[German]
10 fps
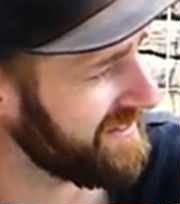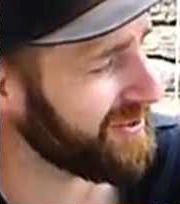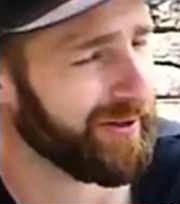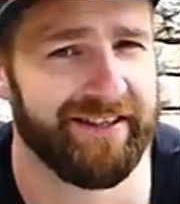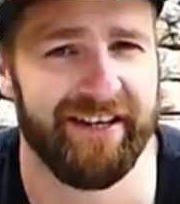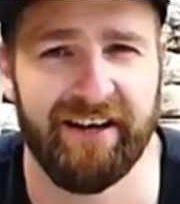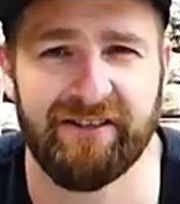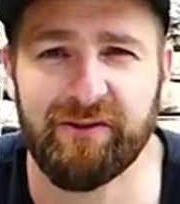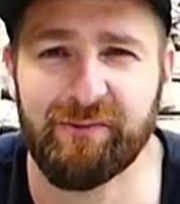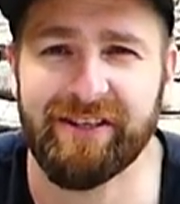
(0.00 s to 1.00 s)
hier schon ganz anders
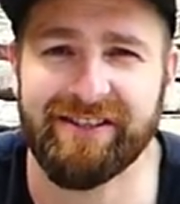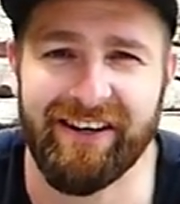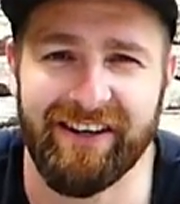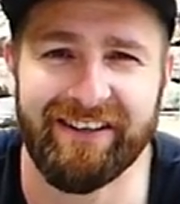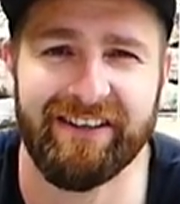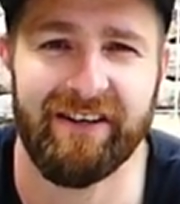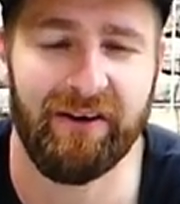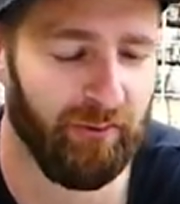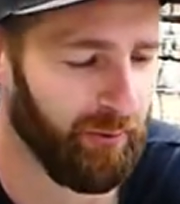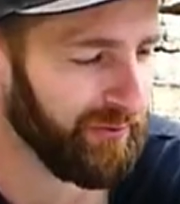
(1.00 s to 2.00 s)
aus, würde ich sagen.
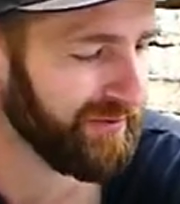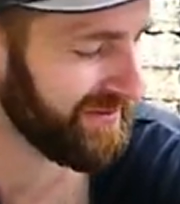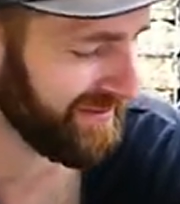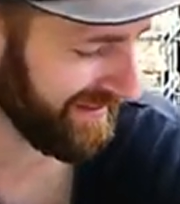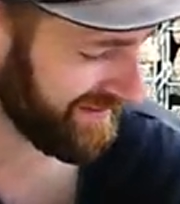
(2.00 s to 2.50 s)
Und der